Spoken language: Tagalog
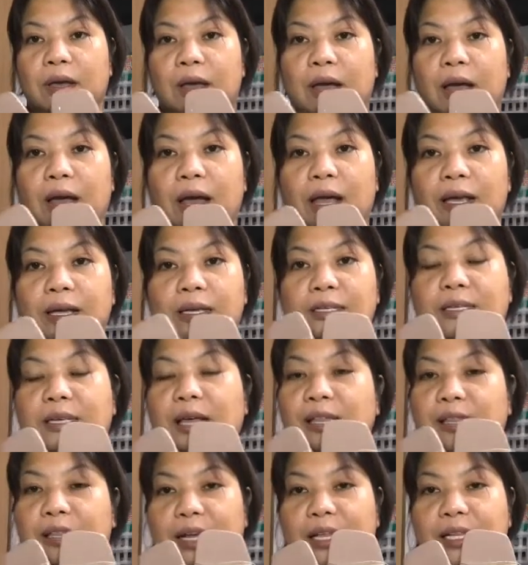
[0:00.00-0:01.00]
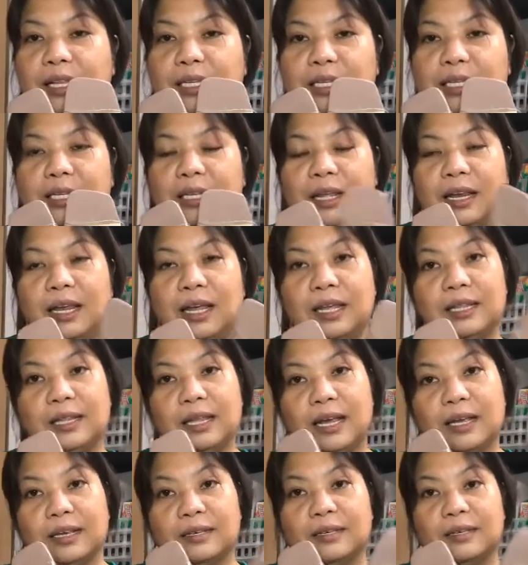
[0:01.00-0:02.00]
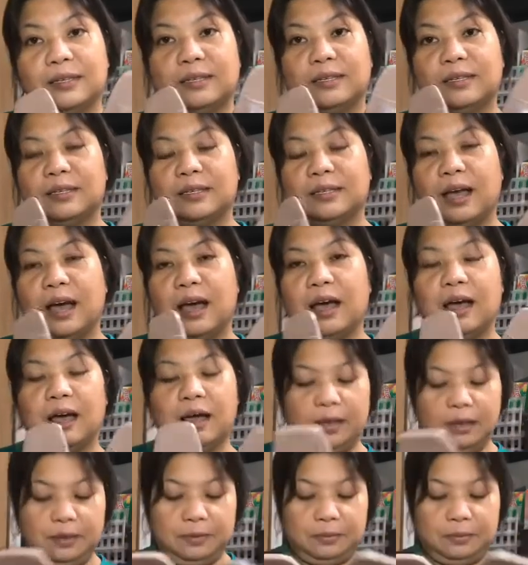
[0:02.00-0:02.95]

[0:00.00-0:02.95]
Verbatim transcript: uh, sandals na latest sa